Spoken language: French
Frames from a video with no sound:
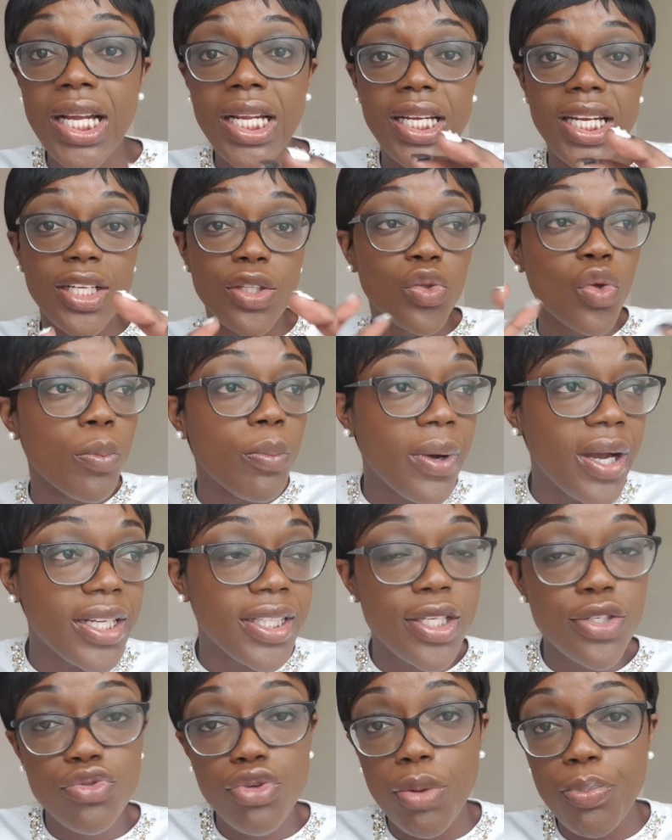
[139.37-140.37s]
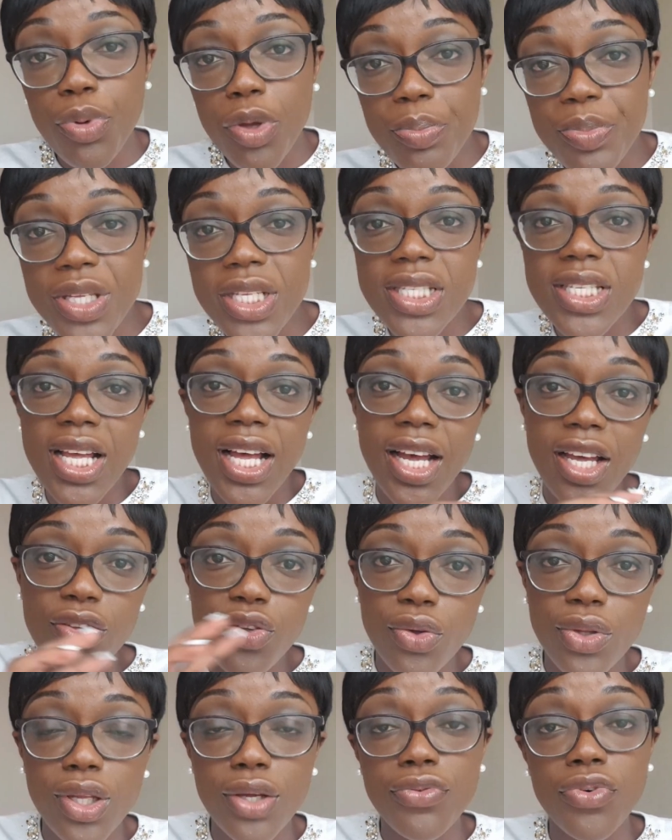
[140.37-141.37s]
Les tomates qui sont un peu bizarres, qui
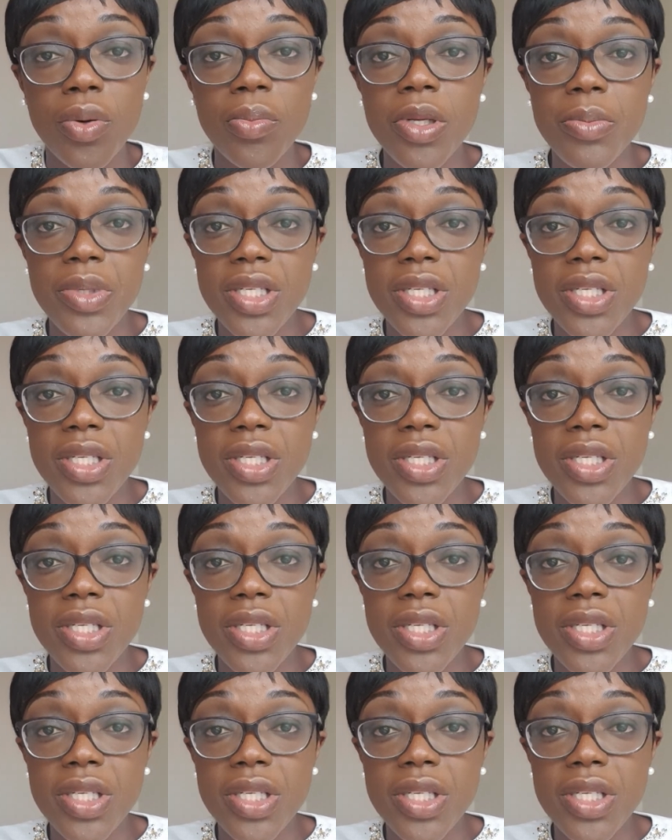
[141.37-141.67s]
ont des formes